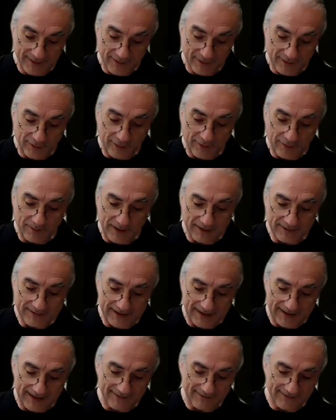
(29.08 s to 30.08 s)
Gott macht
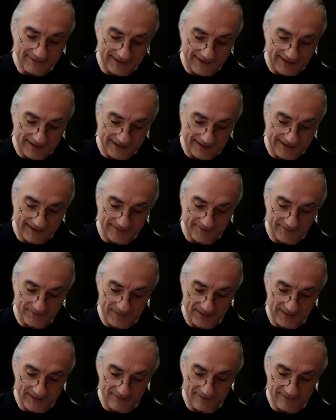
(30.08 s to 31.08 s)
die Ansage,
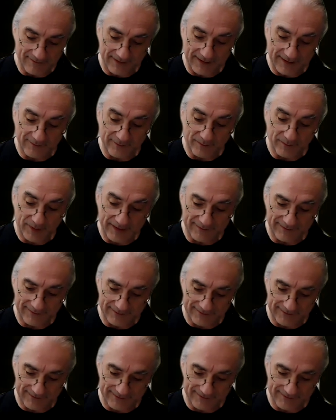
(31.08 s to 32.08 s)
wann es
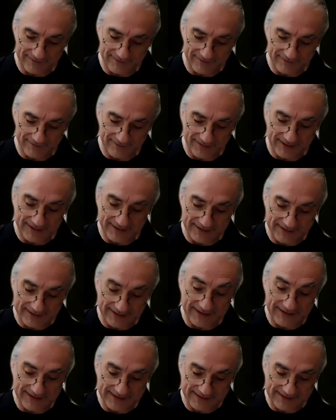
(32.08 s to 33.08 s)
passt werde ich
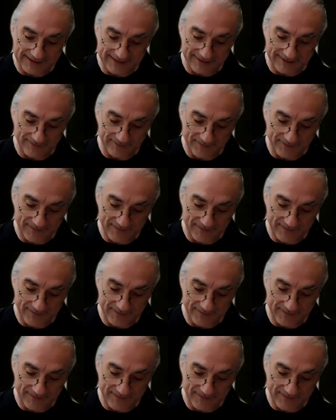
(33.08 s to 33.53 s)
richten.